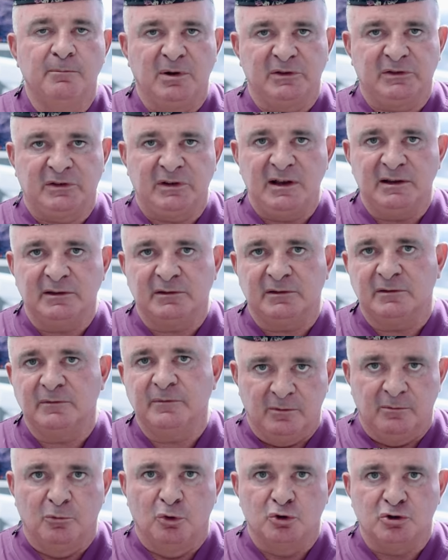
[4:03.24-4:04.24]
Пациент
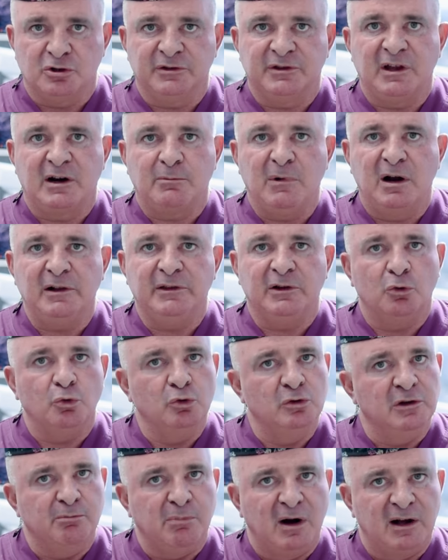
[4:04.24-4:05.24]
может нормально
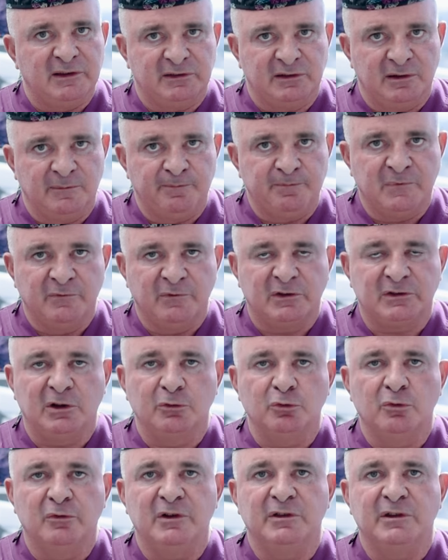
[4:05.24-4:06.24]
улыбаться,
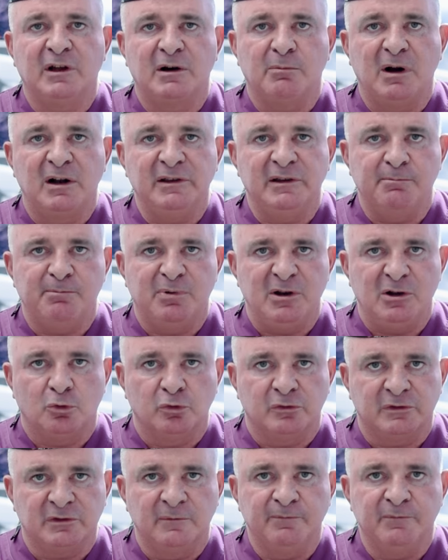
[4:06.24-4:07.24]
восстановлен нормальный
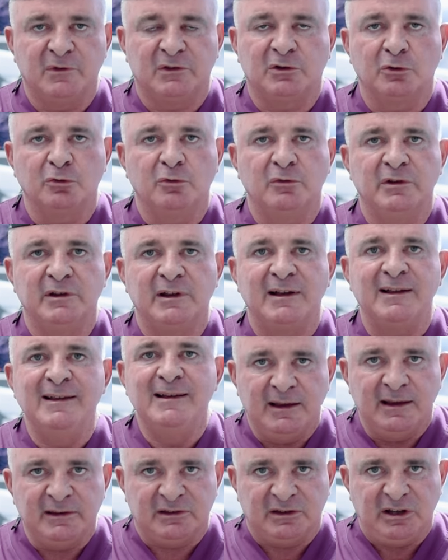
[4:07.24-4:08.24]
прикус, восстановлена
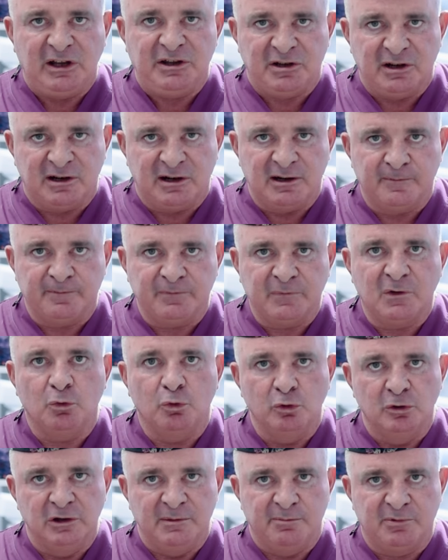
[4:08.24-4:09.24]
эстетика
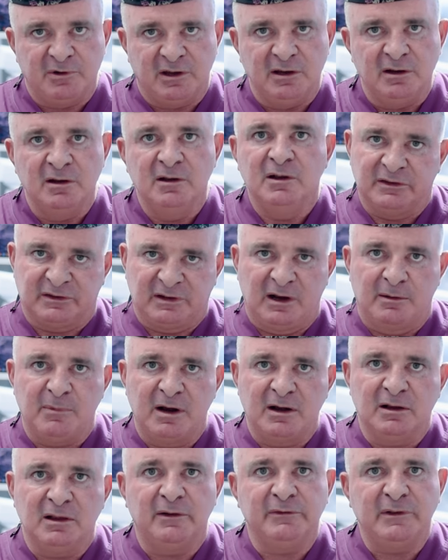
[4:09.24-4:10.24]
улыбки. И
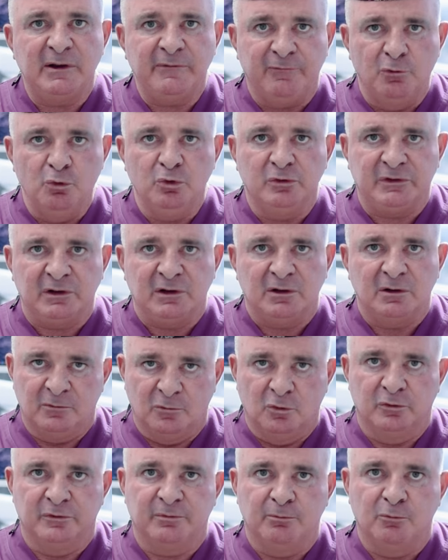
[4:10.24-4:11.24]
самое главное – функции.
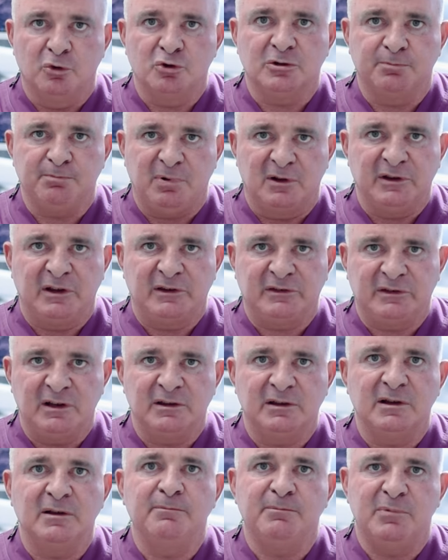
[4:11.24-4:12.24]
Он может
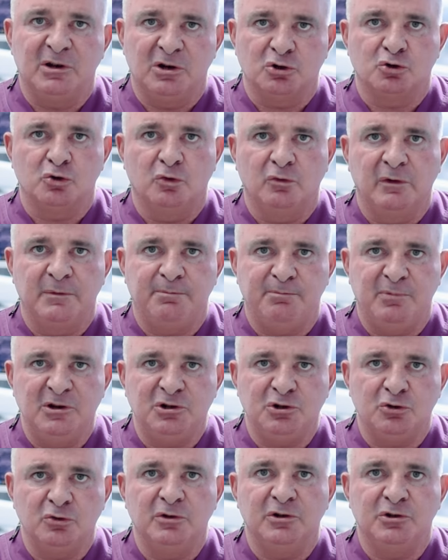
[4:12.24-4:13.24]
полноценно пережевывать
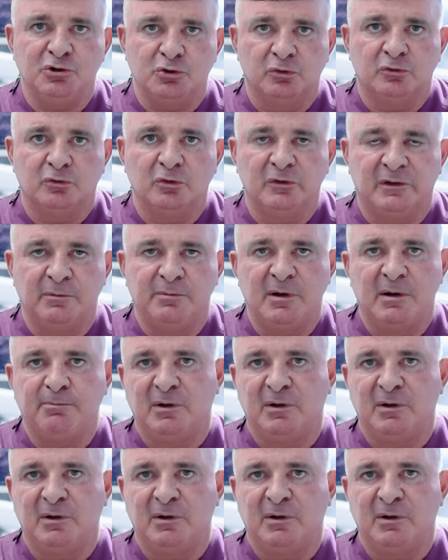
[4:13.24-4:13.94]
пищу и чувствовать себя